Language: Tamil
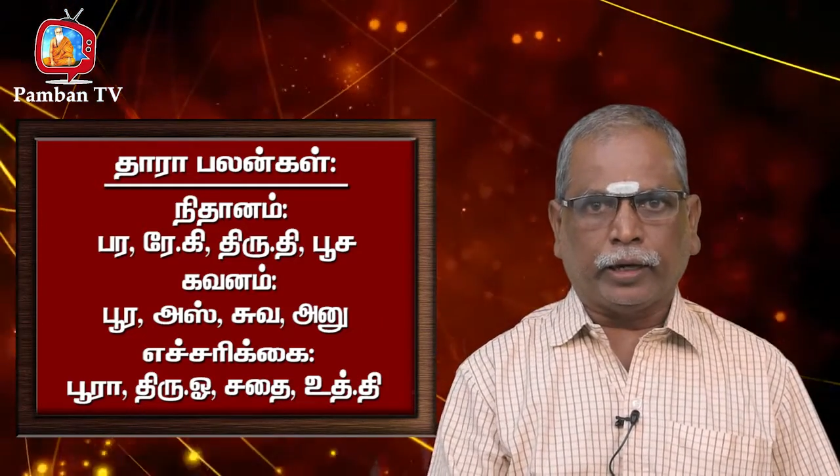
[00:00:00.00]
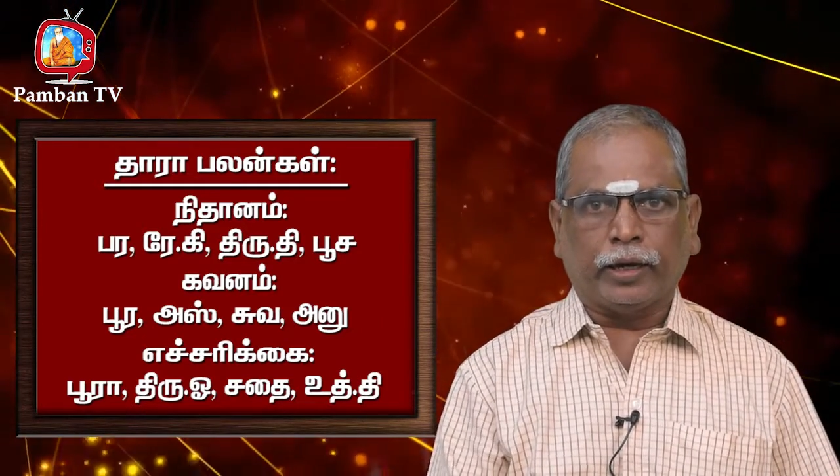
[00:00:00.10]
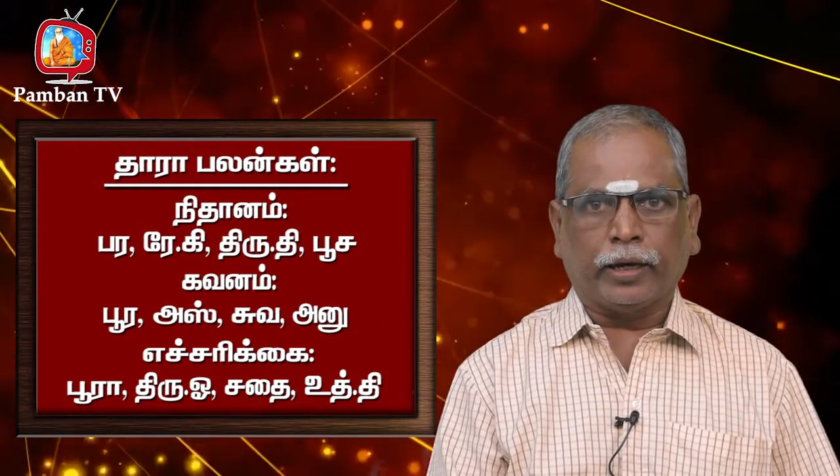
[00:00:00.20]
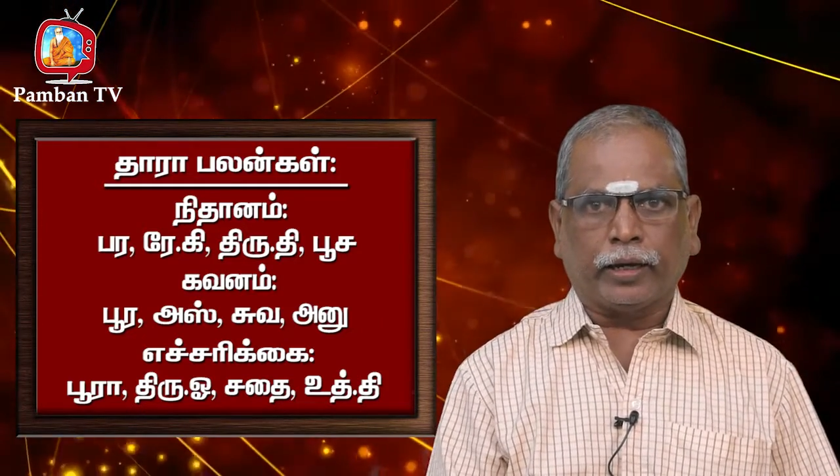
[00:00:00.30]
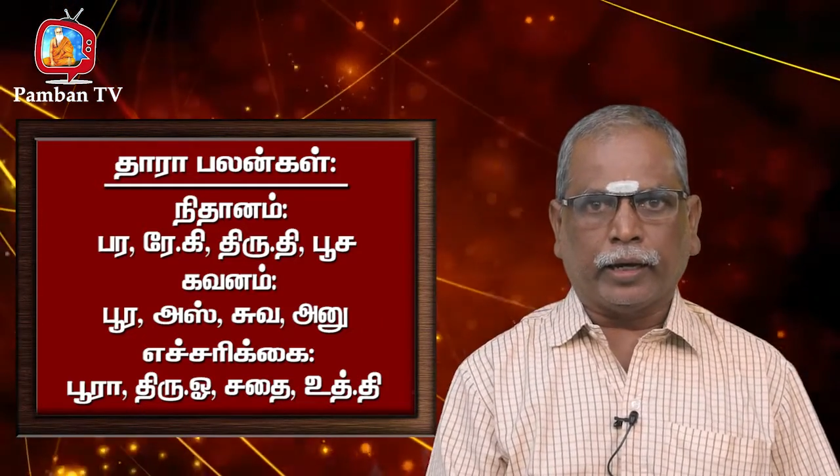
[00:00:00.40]

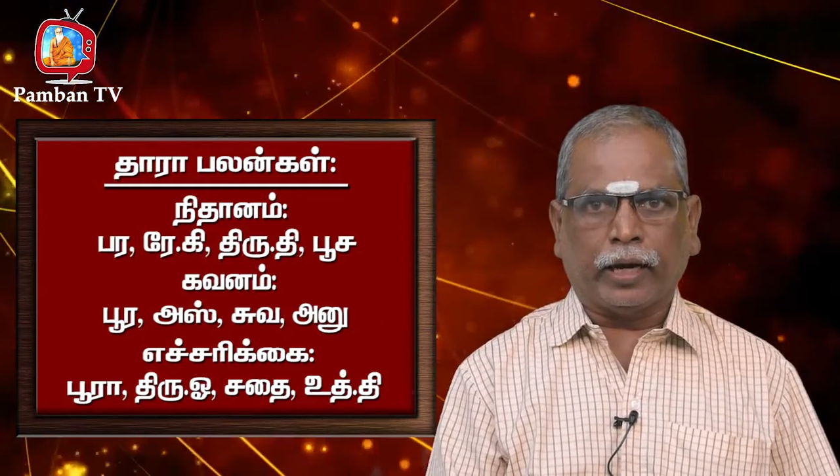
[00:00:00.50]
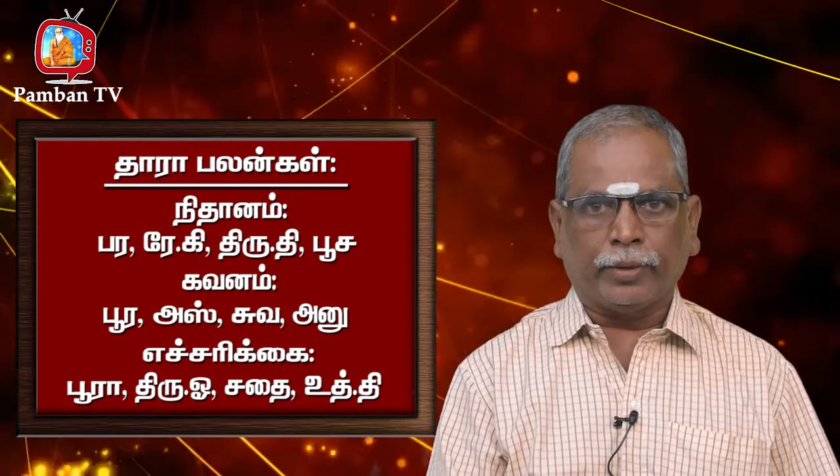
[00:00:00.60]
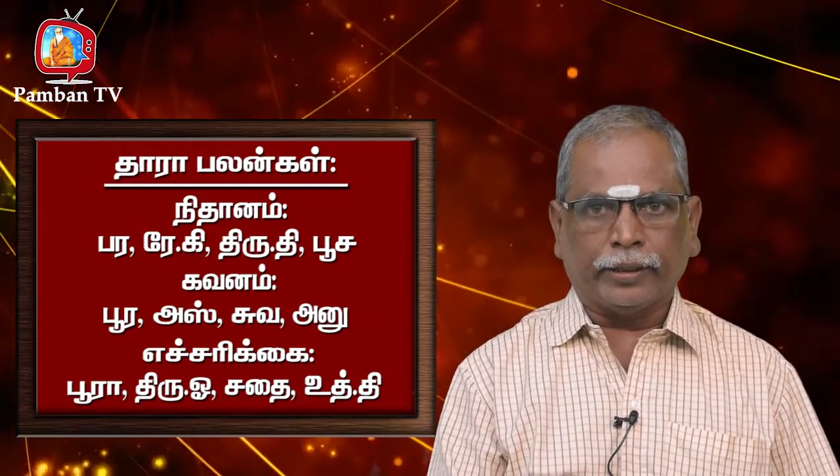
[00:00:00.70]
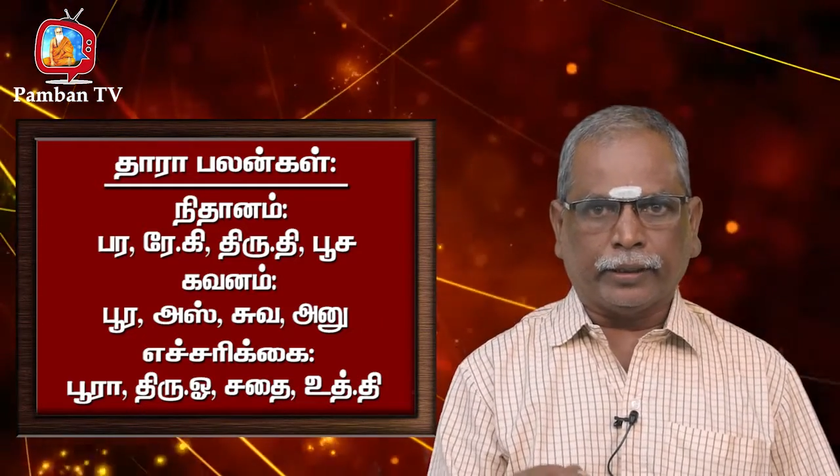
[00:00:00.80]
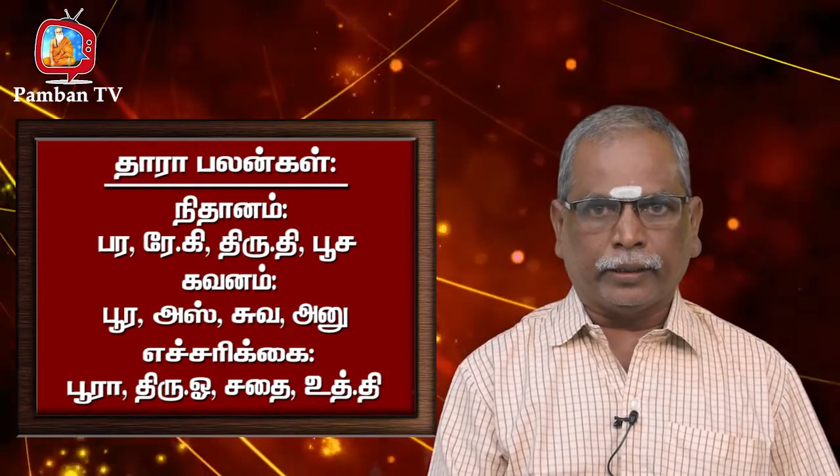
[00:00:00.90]
நாளாக
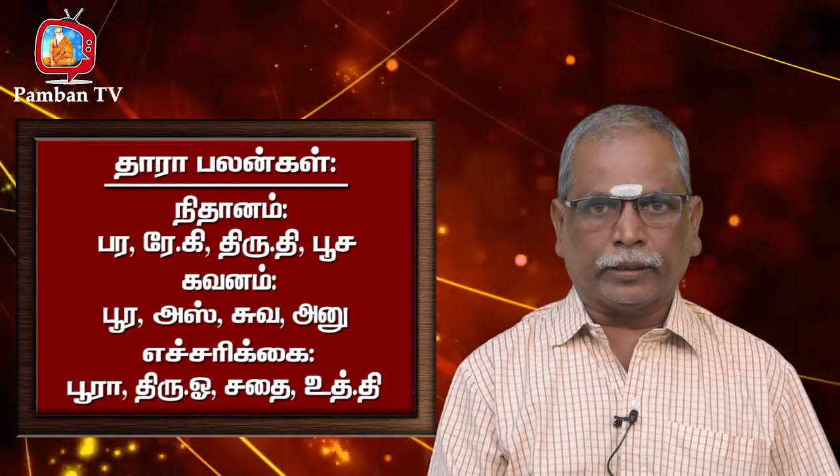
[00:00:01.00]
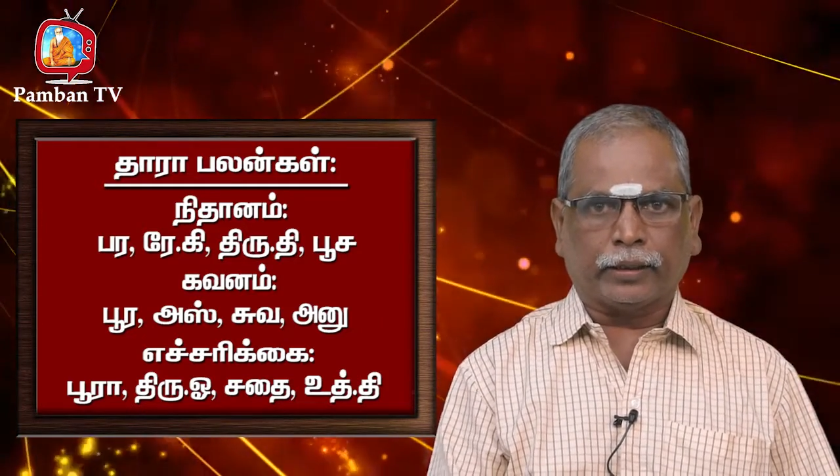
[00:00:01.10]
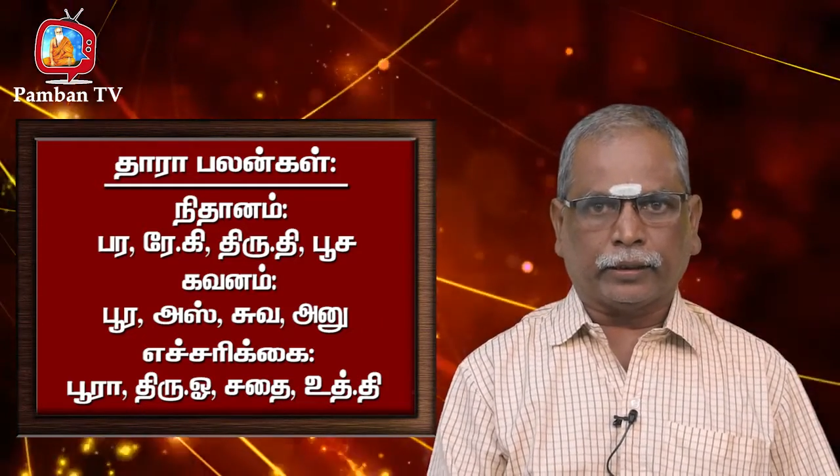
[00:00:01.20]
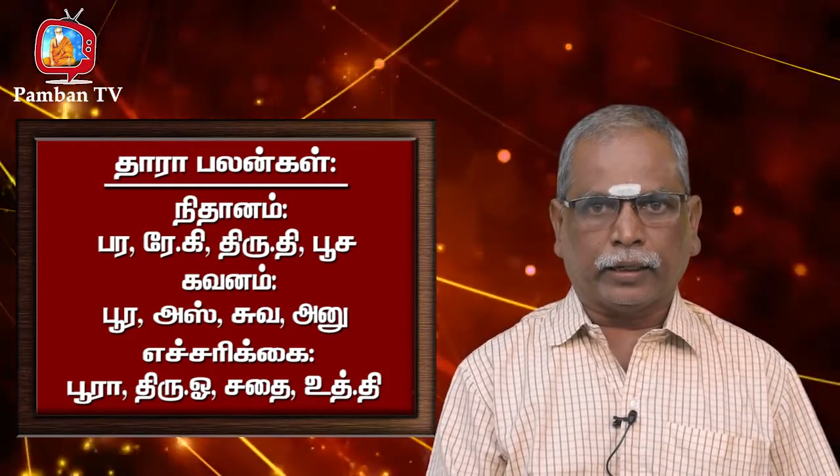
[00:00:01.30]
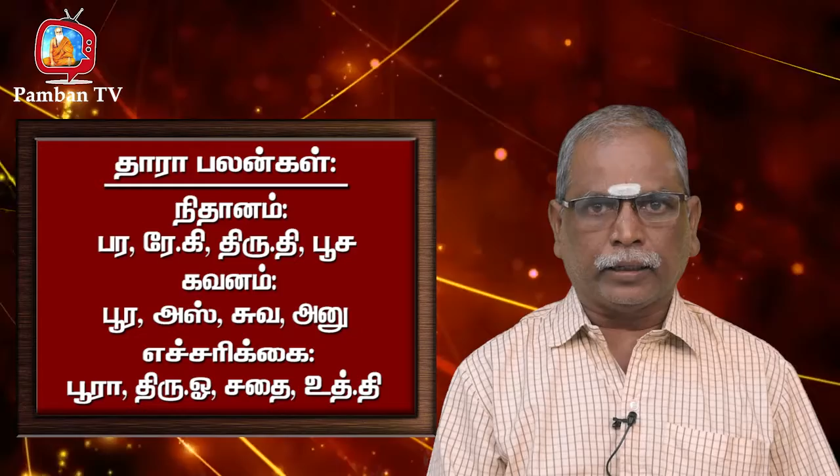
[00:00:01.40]
அமைய
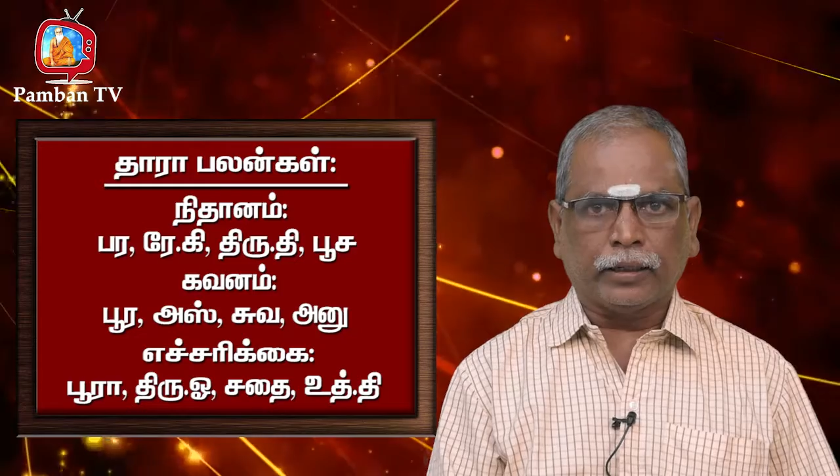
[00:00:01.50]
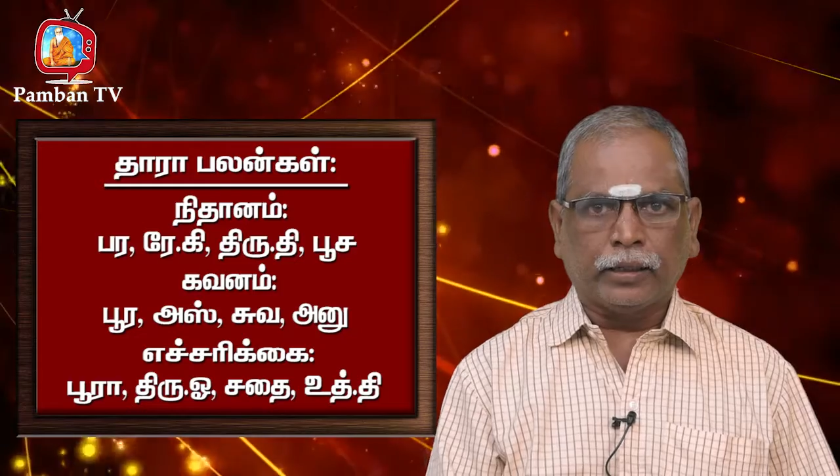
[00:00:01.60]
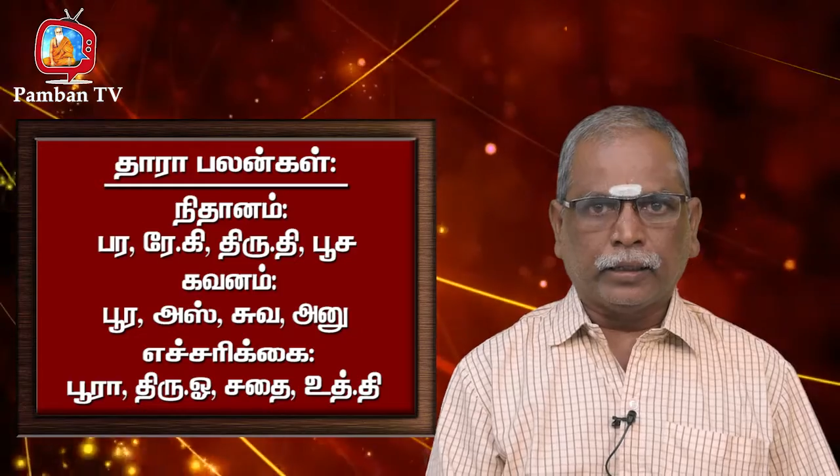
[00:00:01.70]
இருக்கிறதால்